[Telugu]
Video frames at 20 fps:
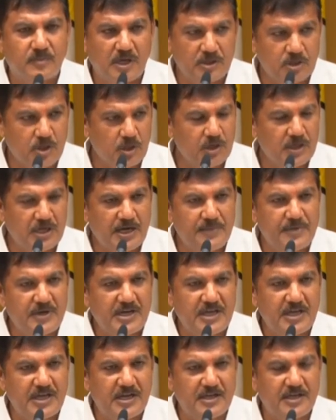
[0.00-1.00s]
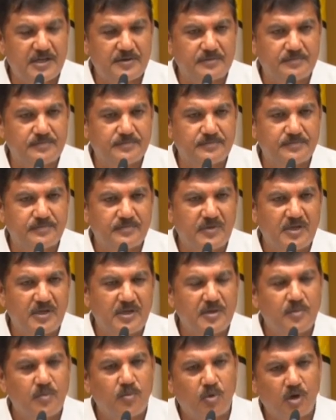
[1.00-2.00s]
మంత్రులు కమిటీ అన్నారు
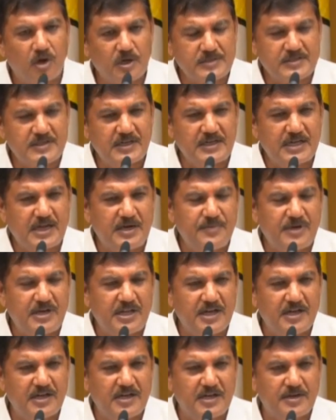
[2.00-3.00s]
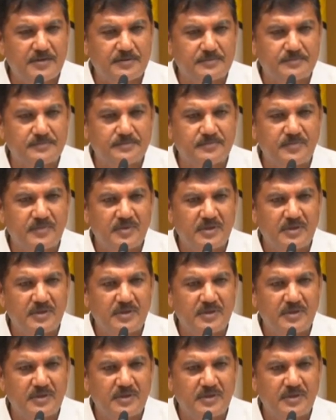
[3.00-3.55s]
బోస్టన్ కమిటీ అన్నారు